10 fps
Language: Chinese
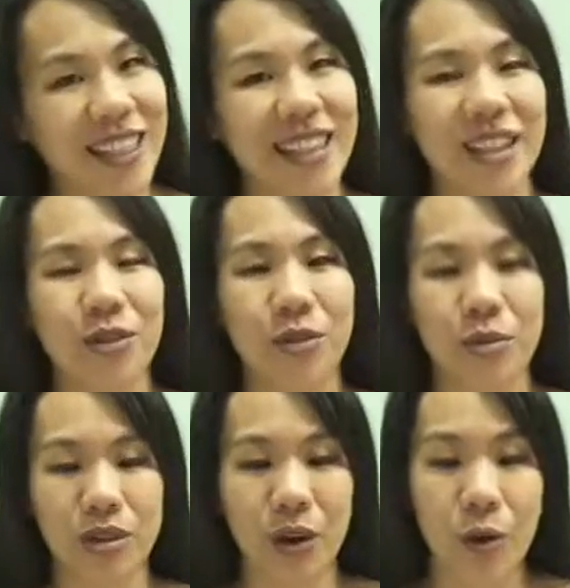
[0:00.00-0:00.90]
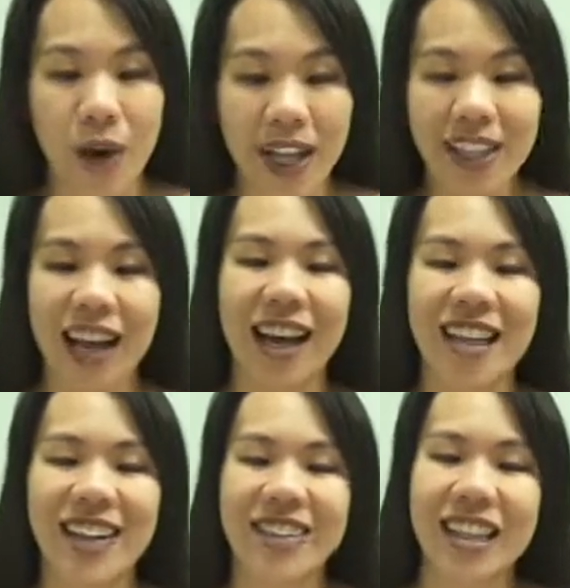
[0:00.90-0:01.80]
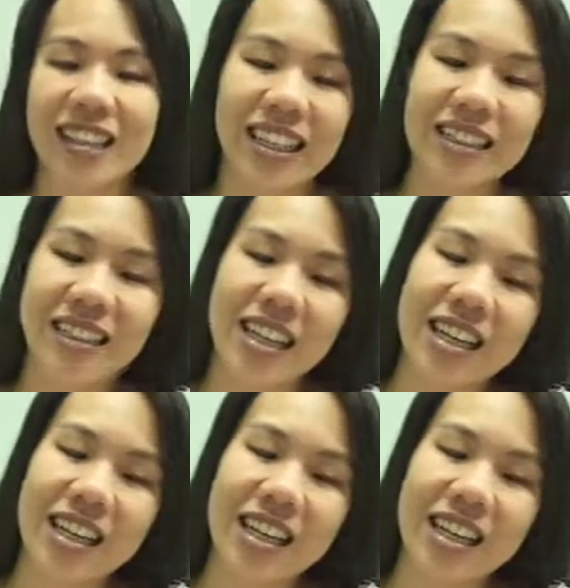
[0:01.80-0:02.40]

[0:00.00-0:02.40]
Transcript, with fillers: 天约伯的回答。好，但但是